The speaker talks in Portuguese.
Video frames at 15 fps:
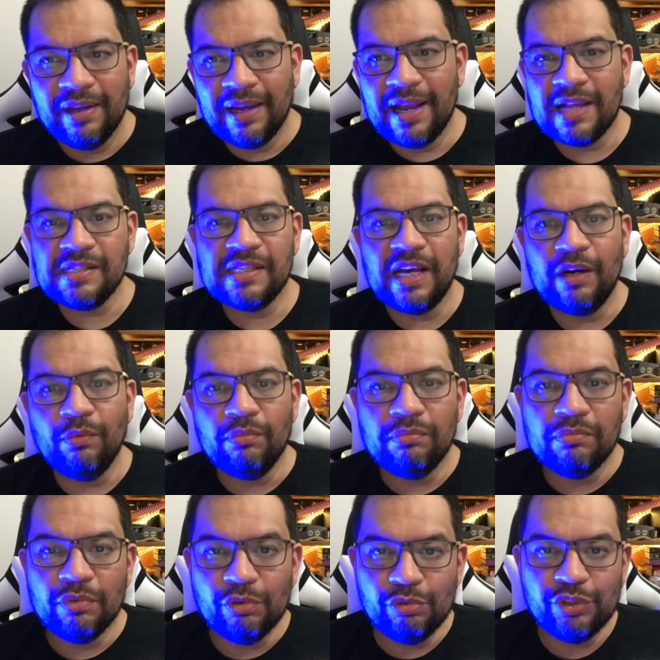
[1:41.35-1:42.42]
Gastaram
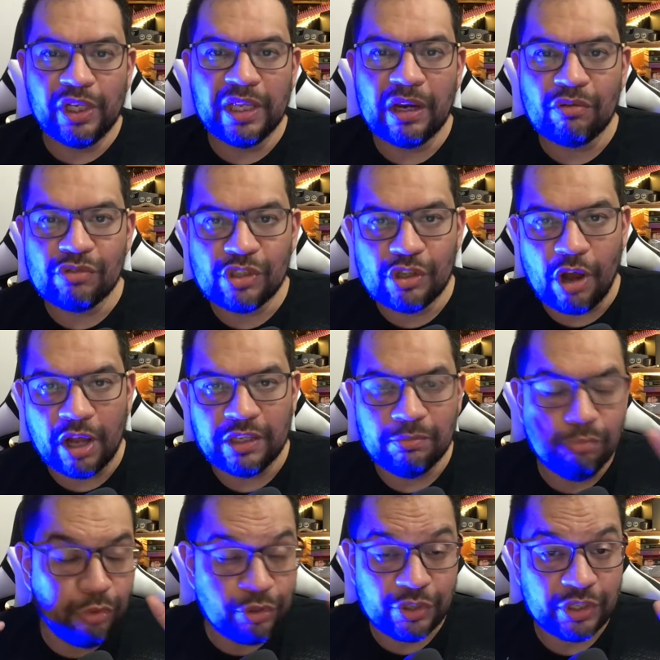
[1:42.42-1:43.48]
o General Zod
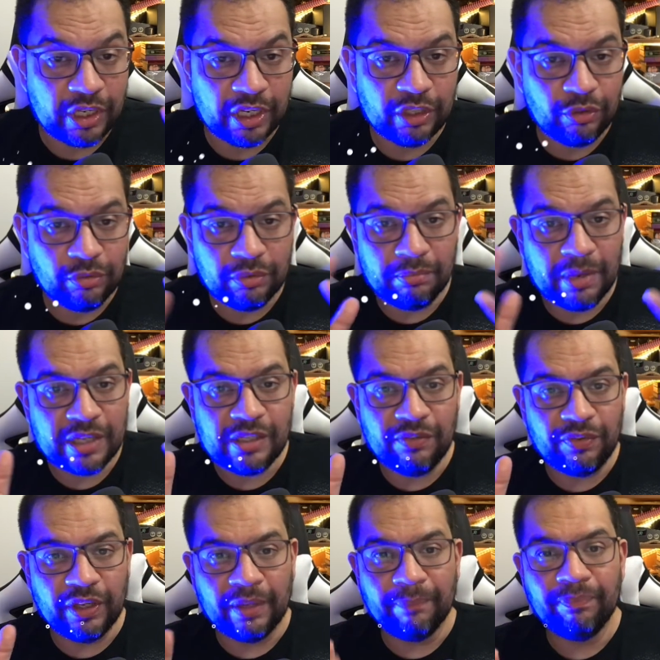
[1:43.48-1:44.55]
muito cedo, mas
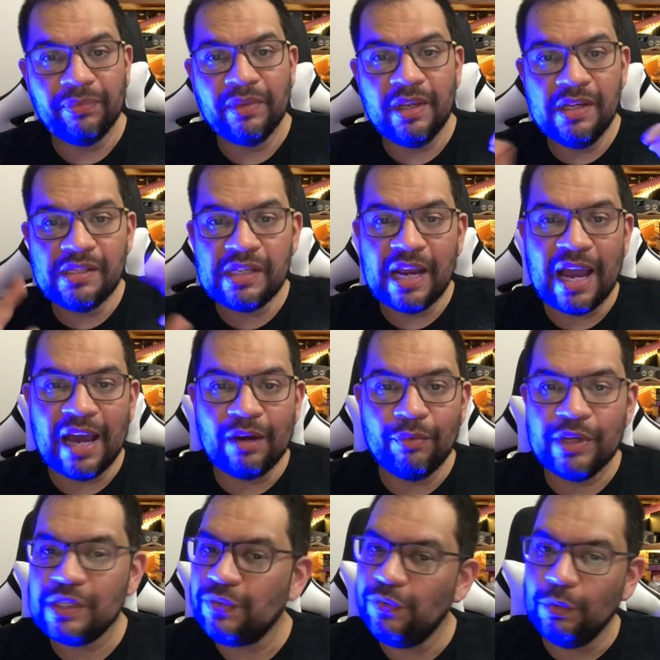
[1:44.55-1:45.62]
enfim, estrearam
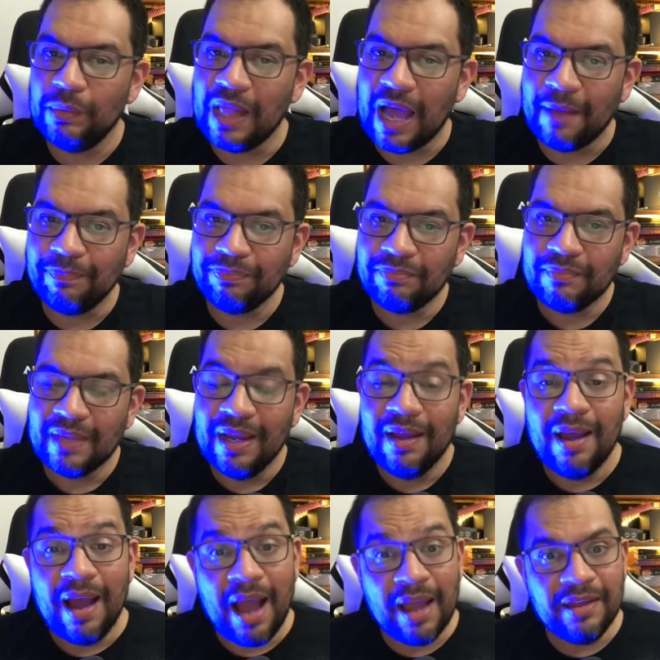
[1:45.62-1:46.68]
esse filme lá.
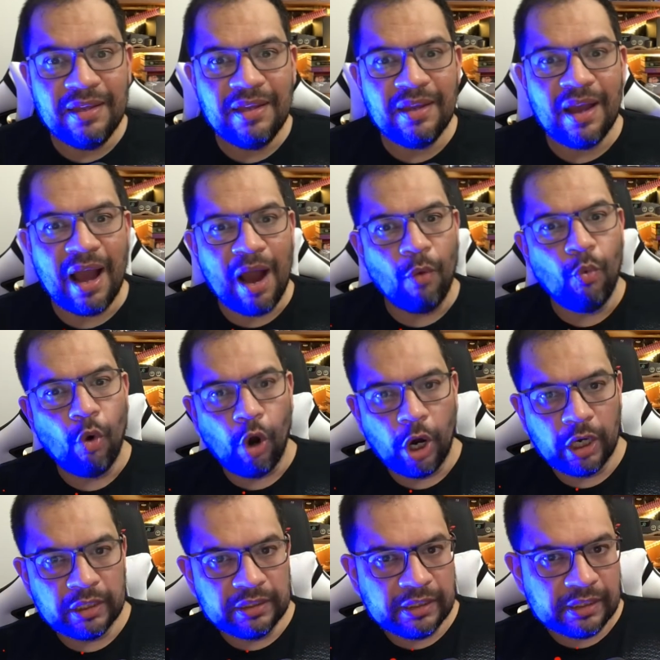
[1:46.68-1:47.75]
Aí a
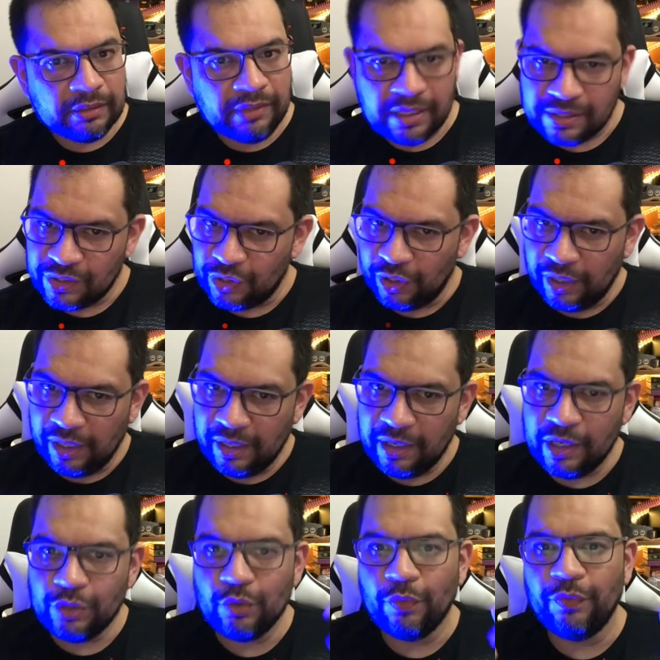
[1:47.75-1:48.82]
Warner DC
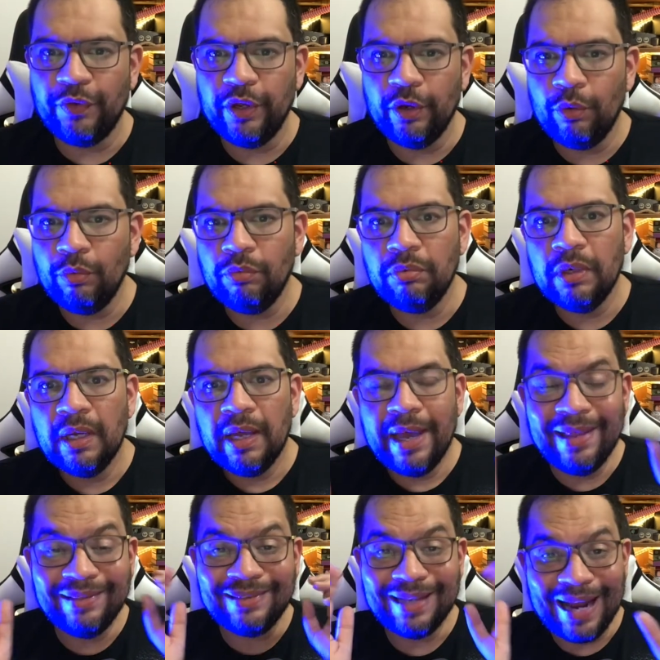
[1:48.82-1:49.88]
resolveu
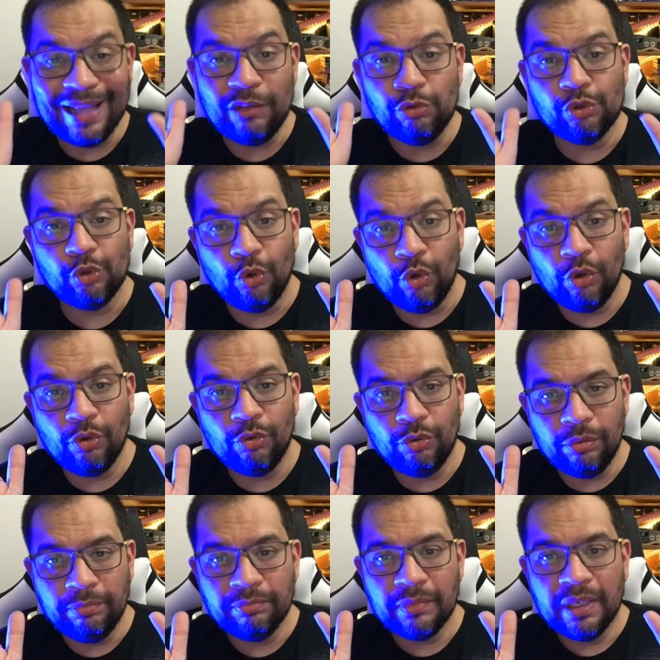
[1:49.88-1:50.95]
entrar no
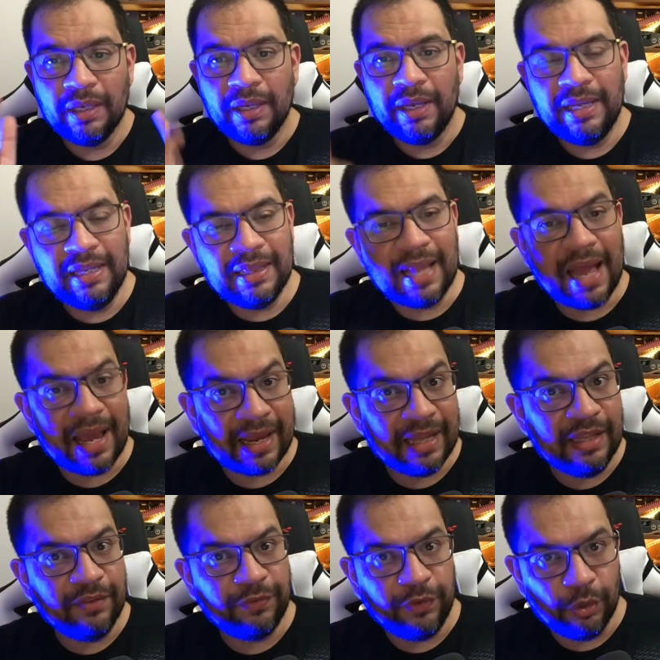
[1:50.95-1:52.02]
jogo e lá
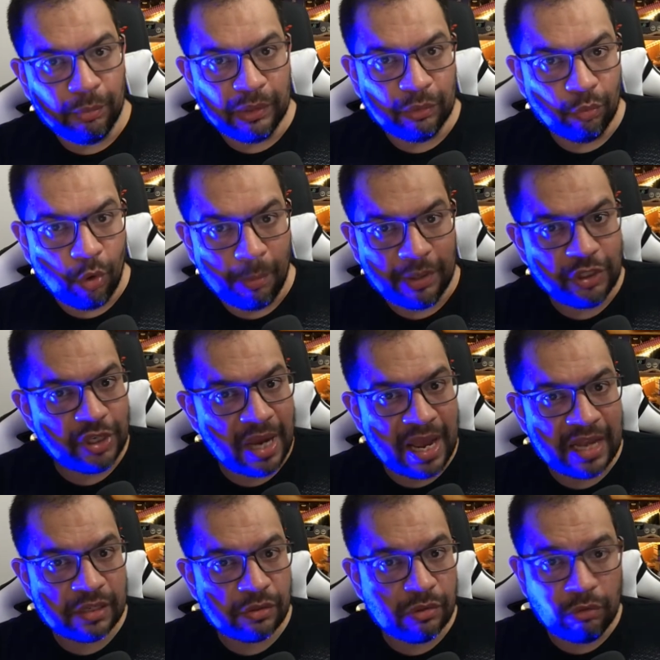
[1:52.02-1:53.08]
aquele filme do Homem de
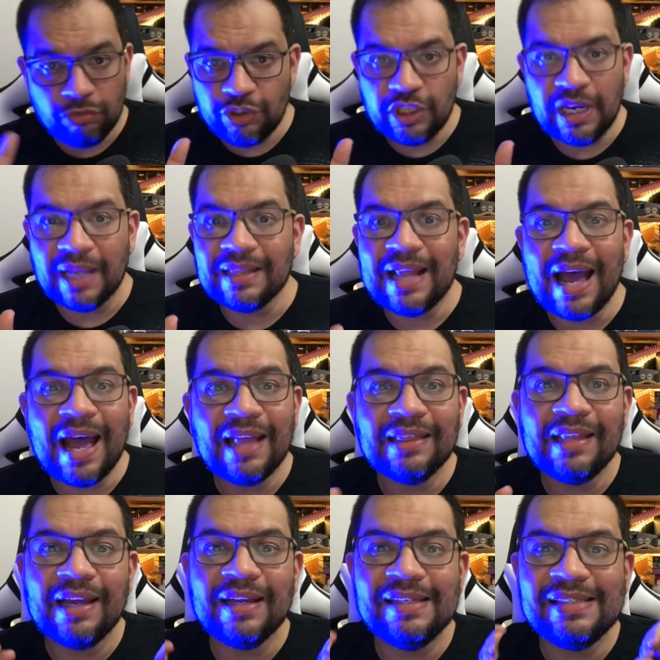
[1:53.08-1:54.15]
Aço não tinha
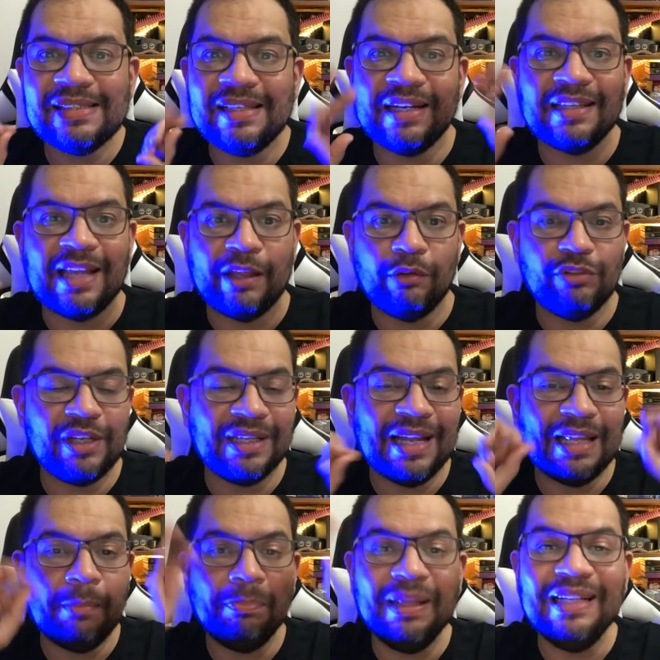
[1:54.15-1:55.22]
nada externado, não tinha
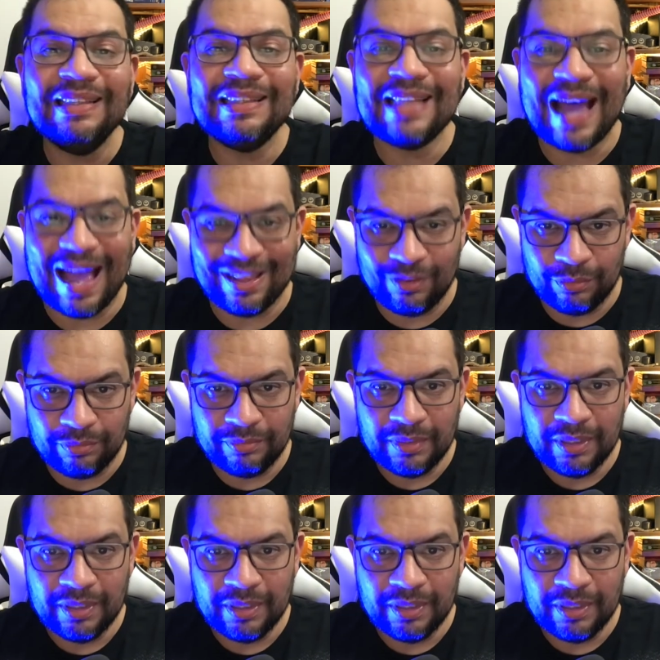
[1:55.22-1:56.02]
nada plantado.